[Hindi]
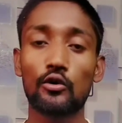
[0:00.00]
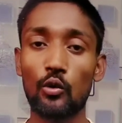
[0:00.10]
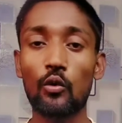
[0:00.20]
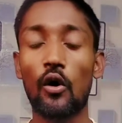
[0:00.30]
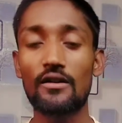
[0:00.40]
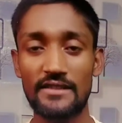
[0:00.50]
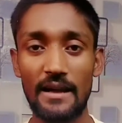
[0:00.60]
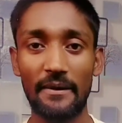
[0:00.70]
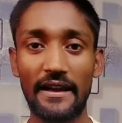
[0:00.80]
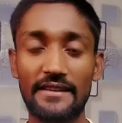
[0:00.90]
तो कौन
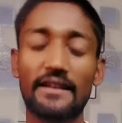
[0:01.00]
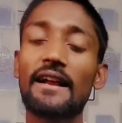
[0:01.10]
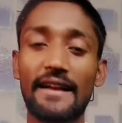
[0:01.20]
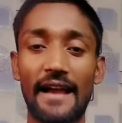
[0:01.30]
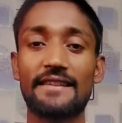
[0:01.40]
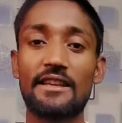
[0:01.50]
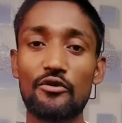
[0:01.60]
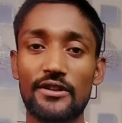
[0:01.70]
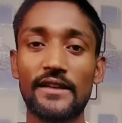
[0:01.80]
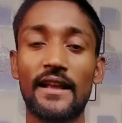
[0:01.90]
सी एप्लीकेशन है कैसे
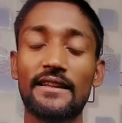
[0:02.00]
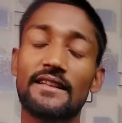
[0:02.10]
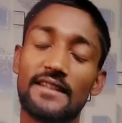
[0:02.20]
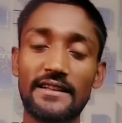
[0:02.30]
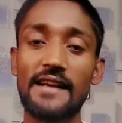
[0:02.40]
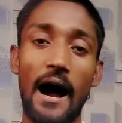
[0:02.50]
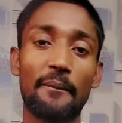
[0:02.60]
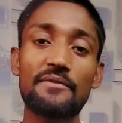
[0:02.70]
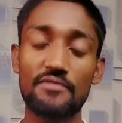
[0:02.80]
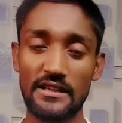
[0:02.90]
यूज की जाती है चलिए
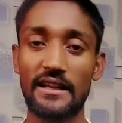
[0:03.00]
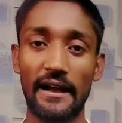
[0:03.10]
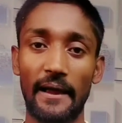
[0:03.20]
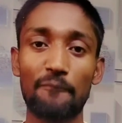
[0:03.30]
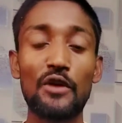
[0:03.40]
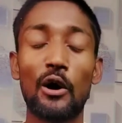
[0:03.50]
यहाँ पे सीखेंगे